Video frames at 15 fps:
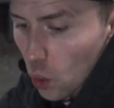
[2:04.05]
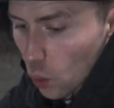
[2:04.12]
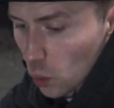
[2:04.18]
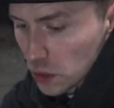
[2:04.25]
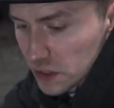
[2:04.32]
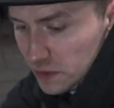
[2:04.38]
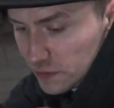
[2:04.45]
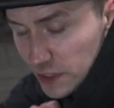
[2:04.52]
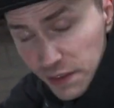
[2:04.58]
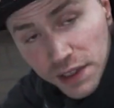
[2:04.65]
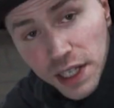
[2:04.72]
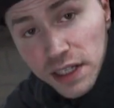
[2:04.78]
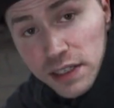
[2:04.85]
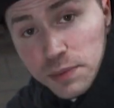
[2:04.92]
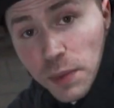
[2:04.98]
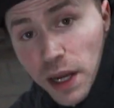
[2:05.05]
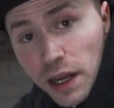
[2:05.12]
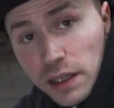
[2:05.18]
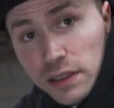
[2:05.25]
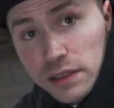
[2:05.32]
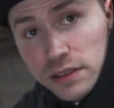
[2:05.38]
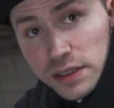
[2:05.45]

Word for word: Und wie wir das machen,